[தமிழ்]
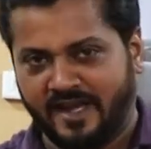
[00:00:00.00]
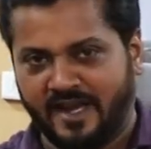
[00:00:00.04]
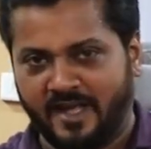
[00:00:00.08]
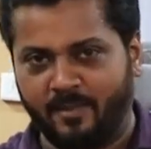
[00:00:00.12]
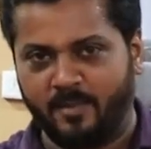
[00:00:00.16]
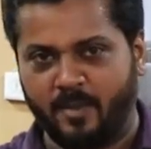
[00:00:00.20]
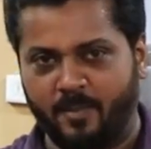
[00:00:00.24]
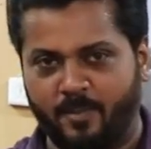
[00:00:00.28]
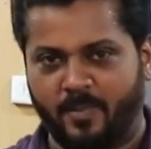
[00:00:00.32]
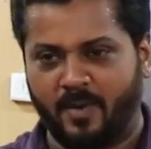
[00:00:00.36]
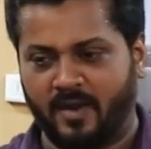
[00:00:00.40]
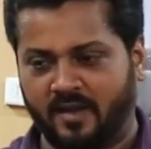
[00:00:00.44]

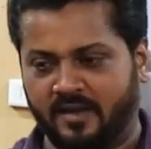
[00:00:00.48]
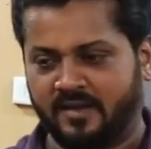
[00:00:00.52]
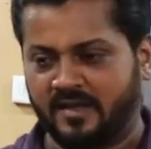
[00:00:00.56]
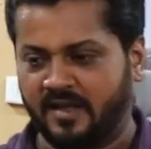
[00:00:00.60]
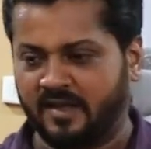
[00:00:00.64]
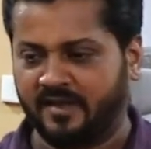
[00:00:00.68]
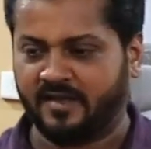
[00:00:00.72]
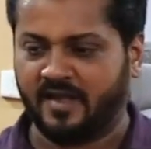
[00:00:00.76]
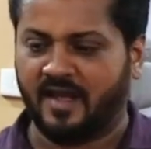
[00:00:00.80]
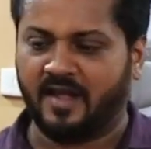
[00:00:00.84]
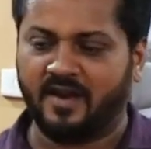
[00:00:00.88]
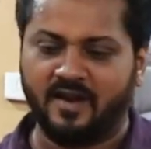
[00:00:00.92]
எல்லாமே
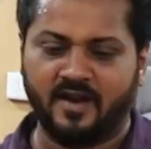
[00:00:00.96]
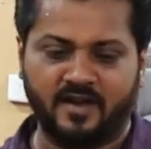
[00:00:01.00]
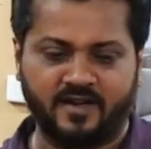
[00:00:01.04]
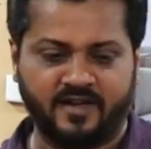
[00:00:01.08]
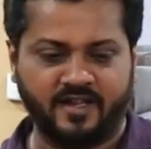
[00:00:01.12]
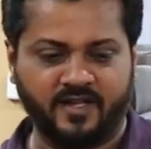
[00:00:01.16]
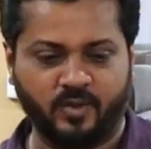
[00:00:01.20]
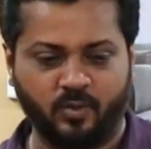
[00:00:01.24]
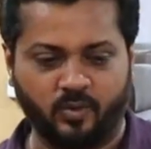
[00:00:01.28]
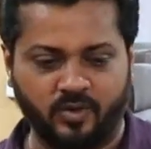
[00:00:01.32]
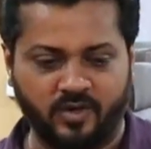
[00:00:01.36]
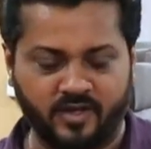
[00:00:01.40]
பக்கா கேரளா
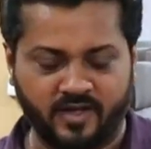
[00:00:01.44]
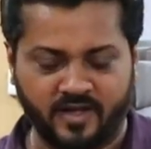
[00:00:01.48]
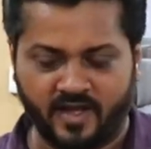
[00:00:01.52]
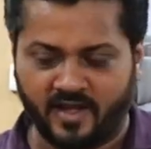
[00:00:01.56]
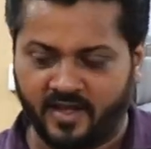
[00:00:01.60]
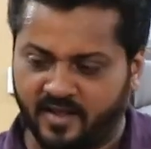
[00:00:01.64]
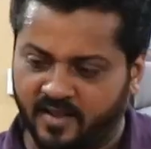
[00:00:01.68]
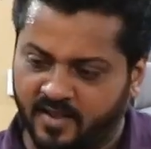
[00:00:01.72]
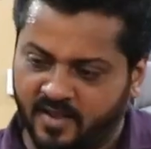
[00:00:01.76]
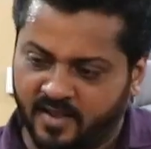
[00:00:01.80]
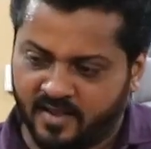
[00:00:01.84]
டீ குட்டுங்க